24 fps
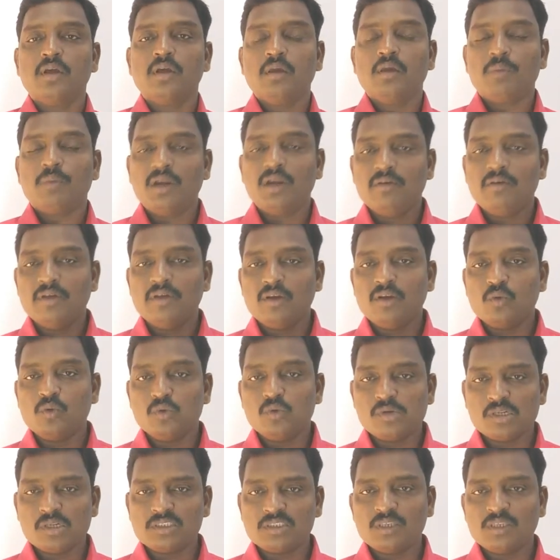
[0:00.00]
பல்வேறு
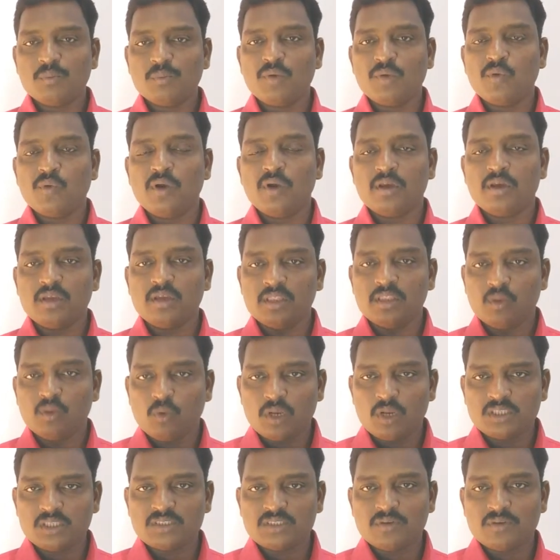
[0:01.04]
குற்ற சம்பவங்களுக்கு இந்த
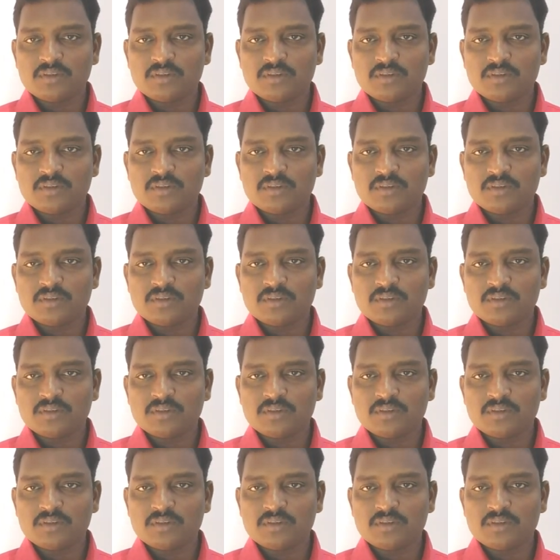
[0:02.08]
உணர்ச்சி